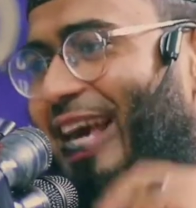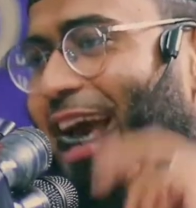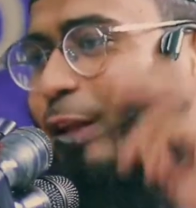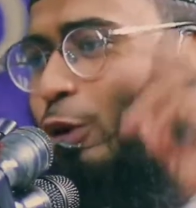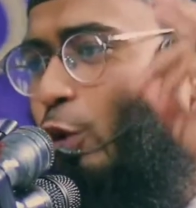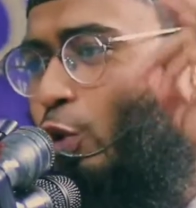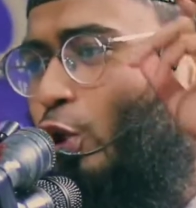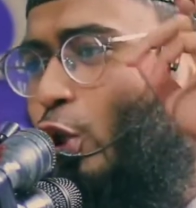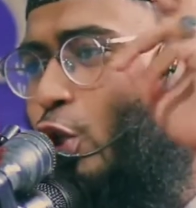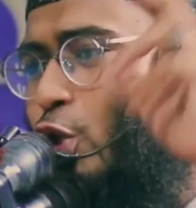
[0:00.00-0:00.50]

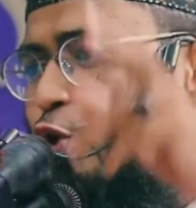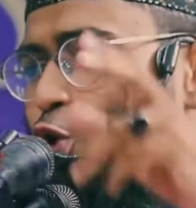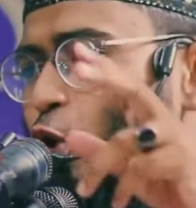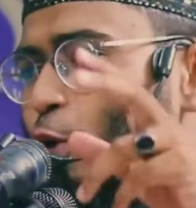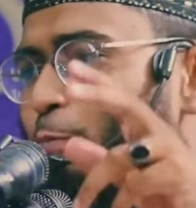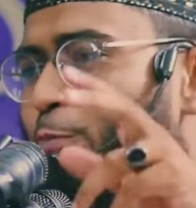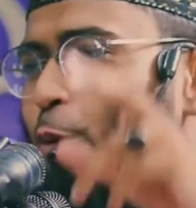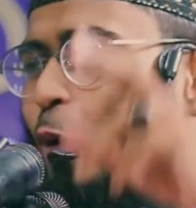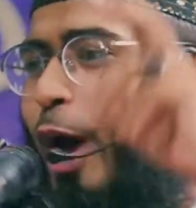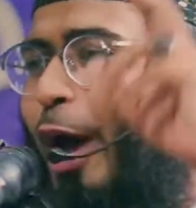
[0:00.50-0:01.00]
এতটা
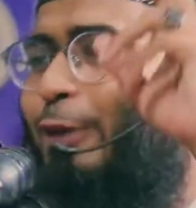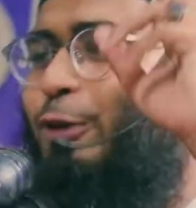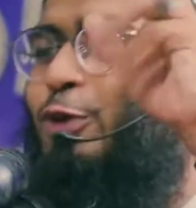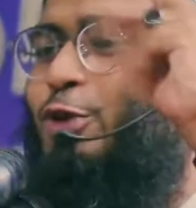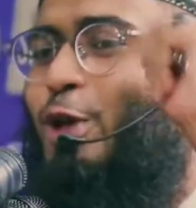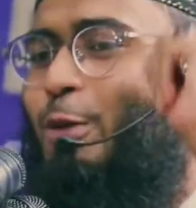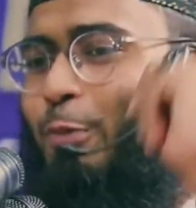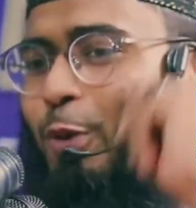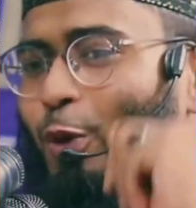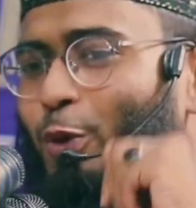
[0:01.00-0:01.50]
সভ্য
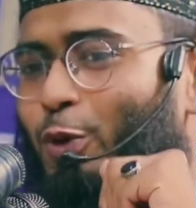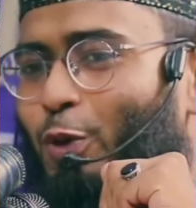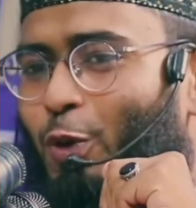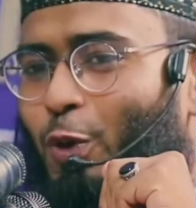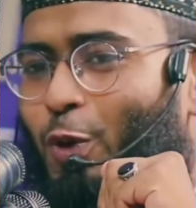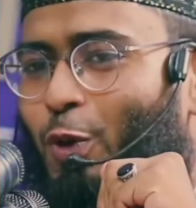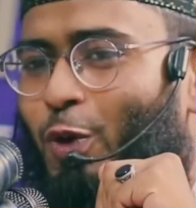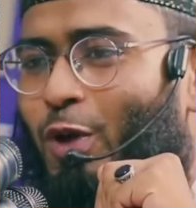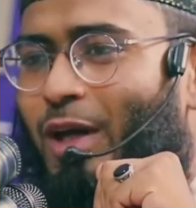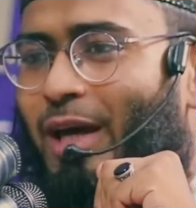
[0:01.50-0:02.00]
এতটা ভদ্র
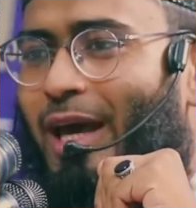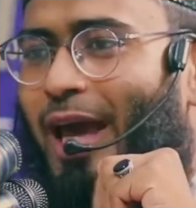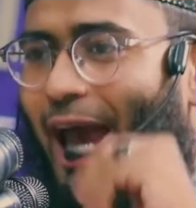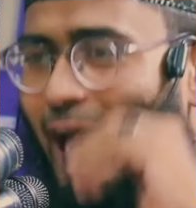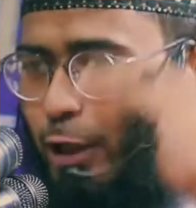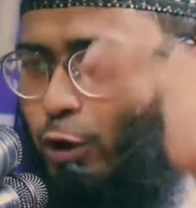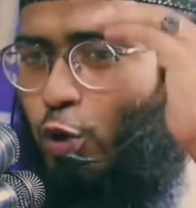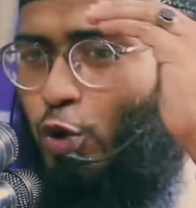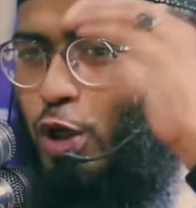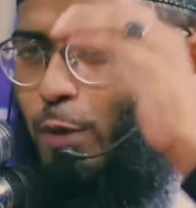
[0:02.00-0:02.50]

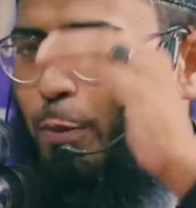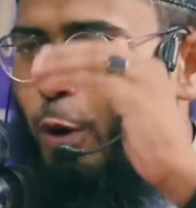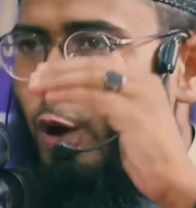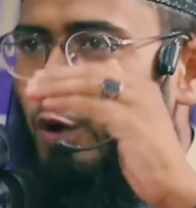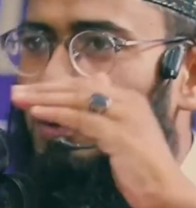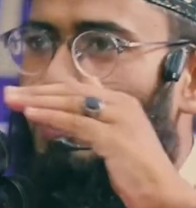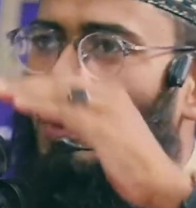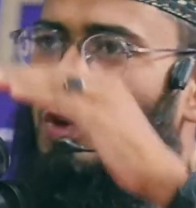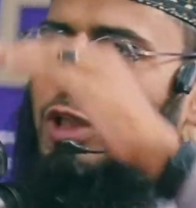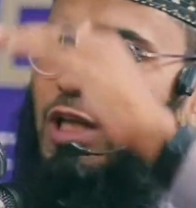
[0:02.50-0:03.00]
এতটা
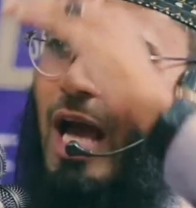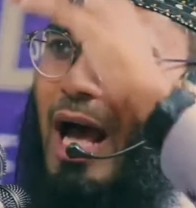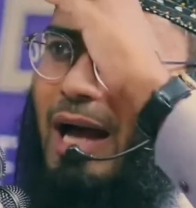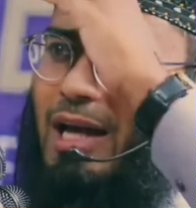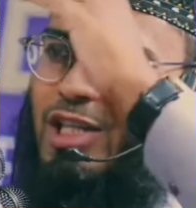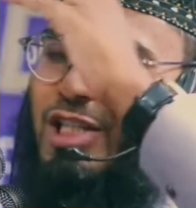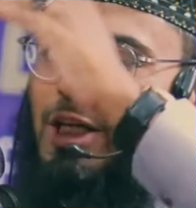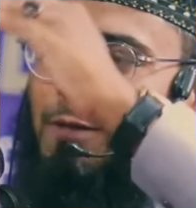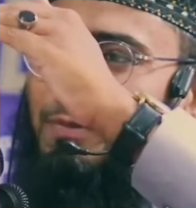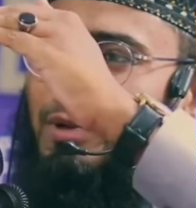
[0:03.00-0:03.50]
ভদ্র যে
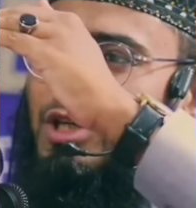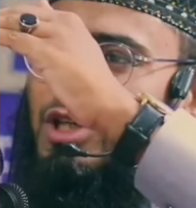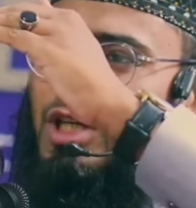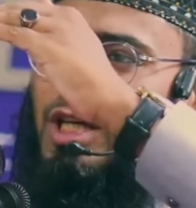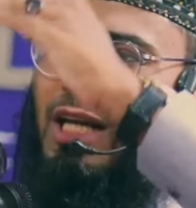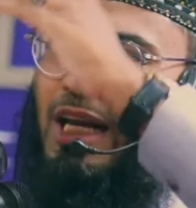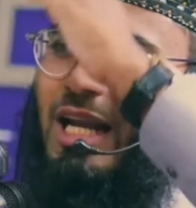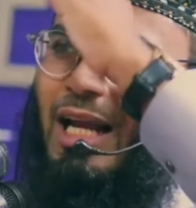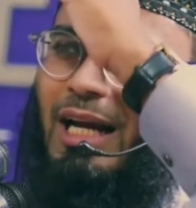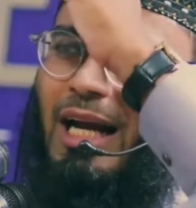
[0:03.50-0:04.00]

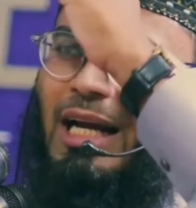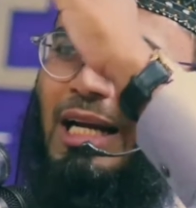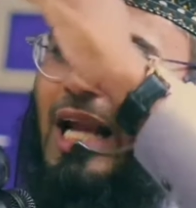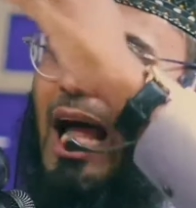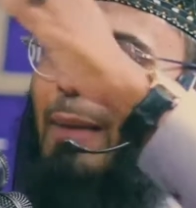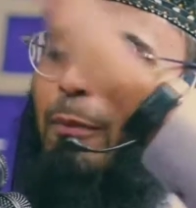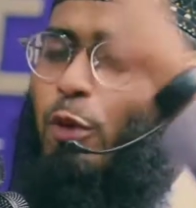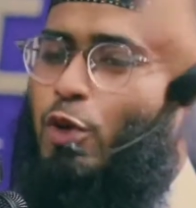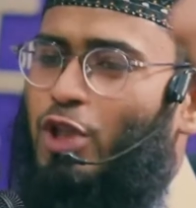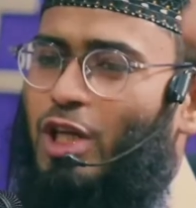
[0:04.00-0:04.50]
আশেপাশের এলাকার
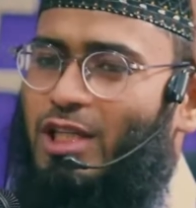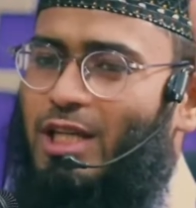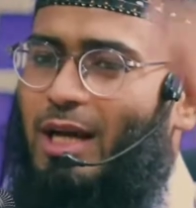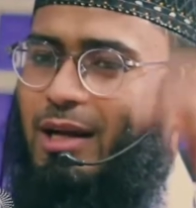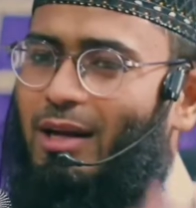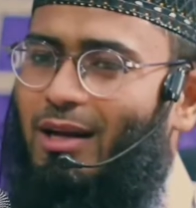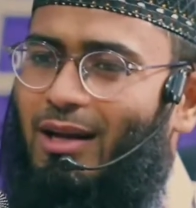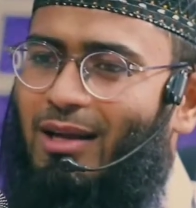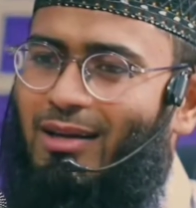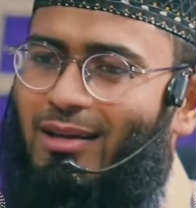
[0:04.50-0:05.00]
নামও সে
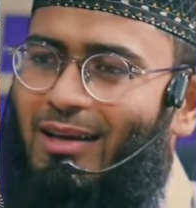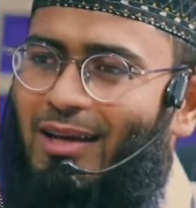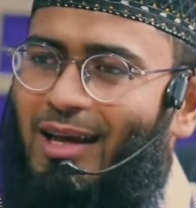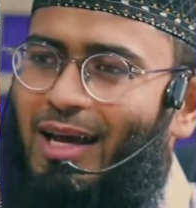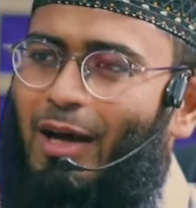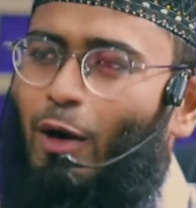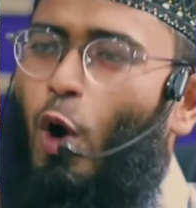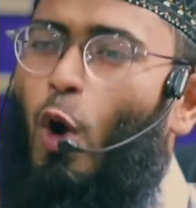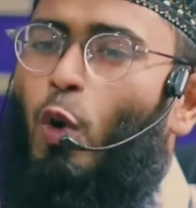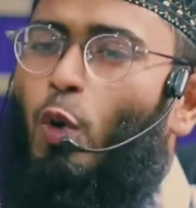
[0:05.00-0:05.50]
জানে না
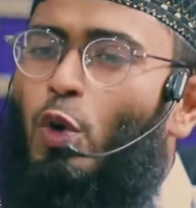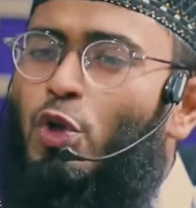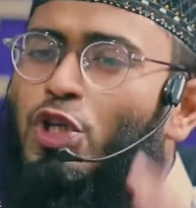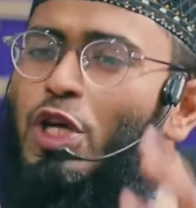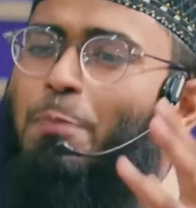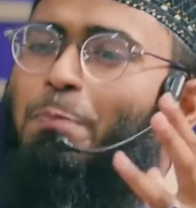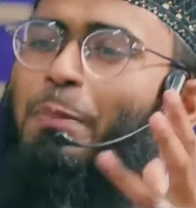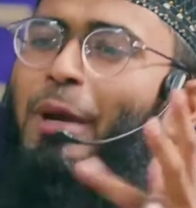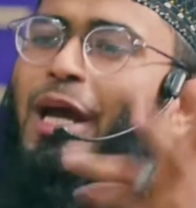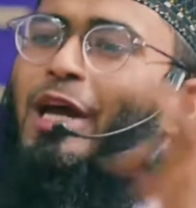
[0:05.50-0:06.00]
কখনো
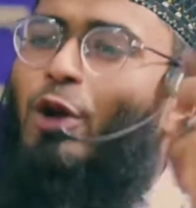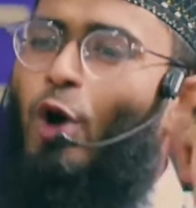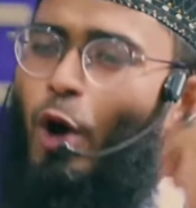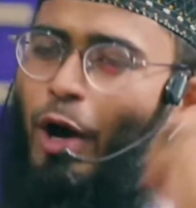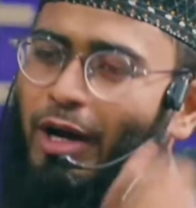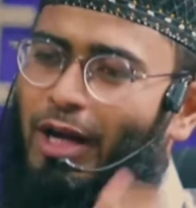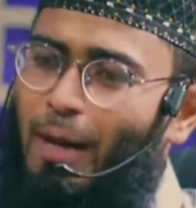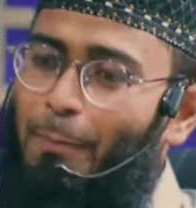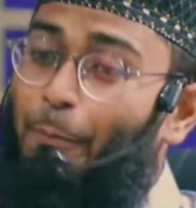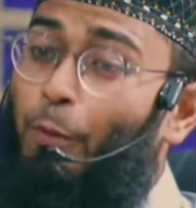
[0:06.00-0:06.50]
সে বের
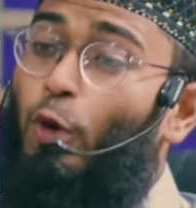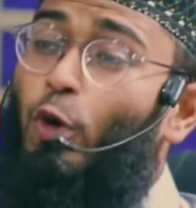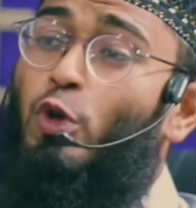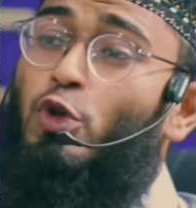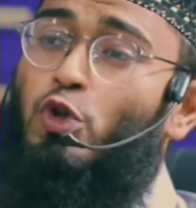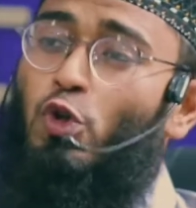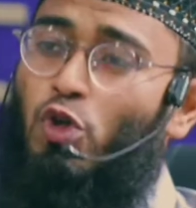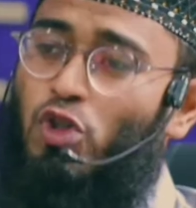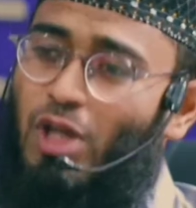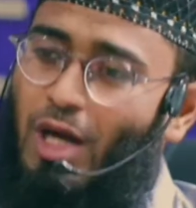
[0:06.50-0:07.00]
হয় না
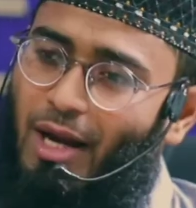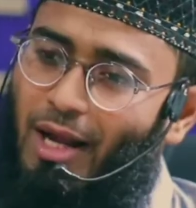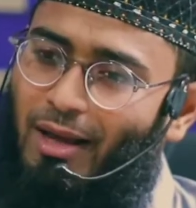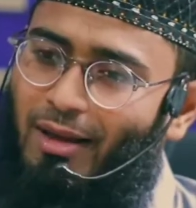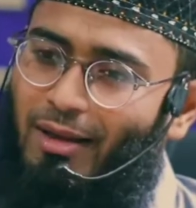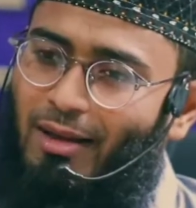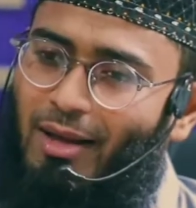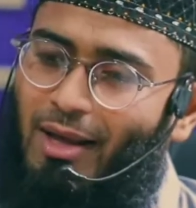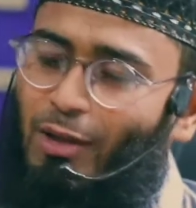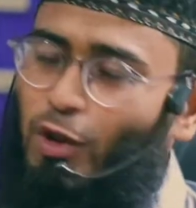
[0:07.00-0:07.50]
প্রয়োজন ছাড়া
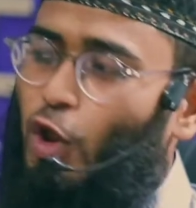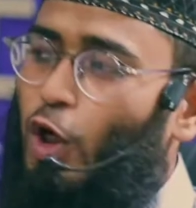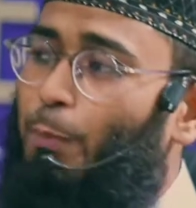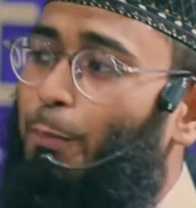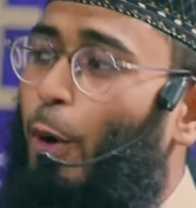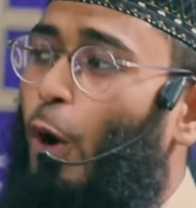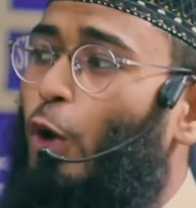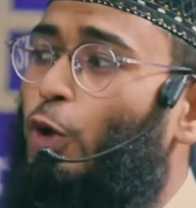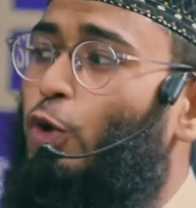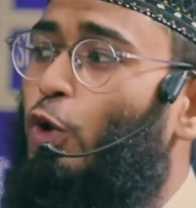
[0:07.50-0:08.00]
তাহলে
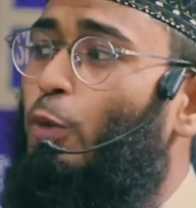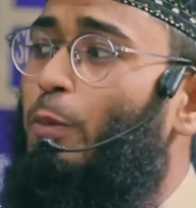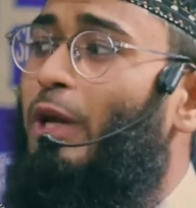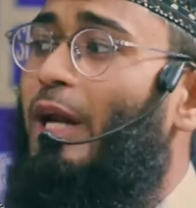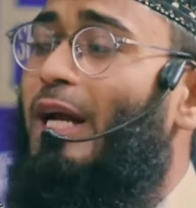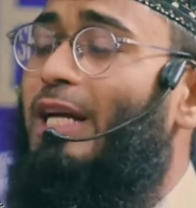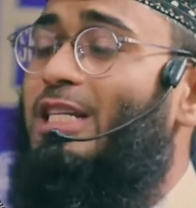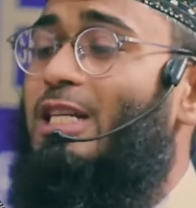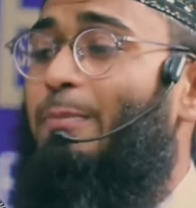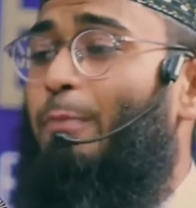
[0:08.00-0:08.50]

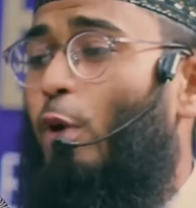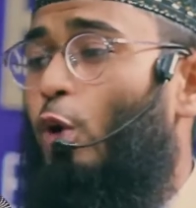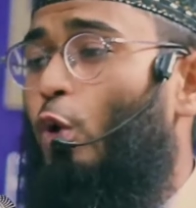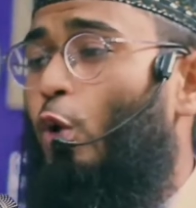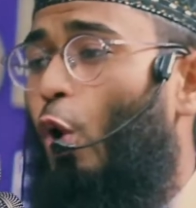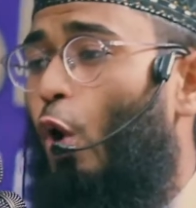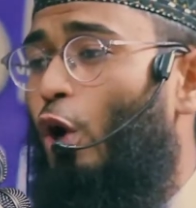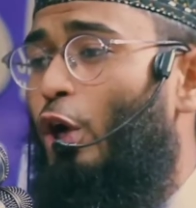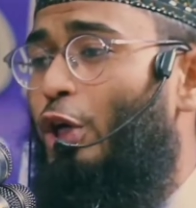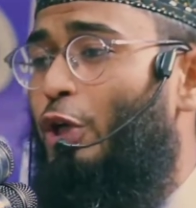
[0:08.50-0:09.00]
ভদ্রমের একটা বড়
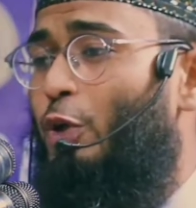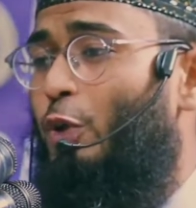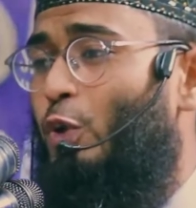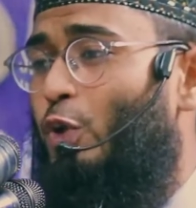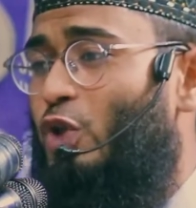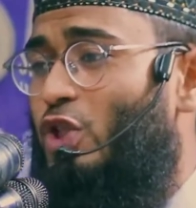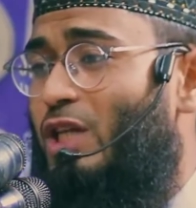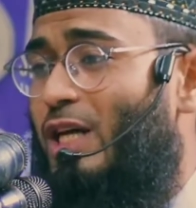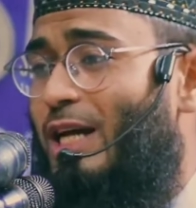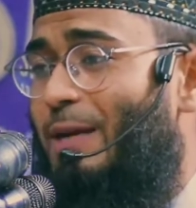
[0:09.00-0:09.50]
কোয়ালিটি
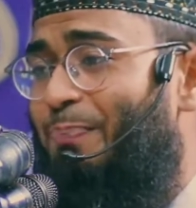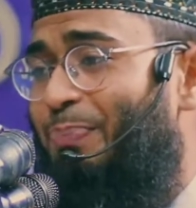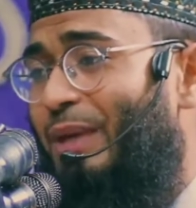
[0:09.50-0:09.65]
হচ্ছে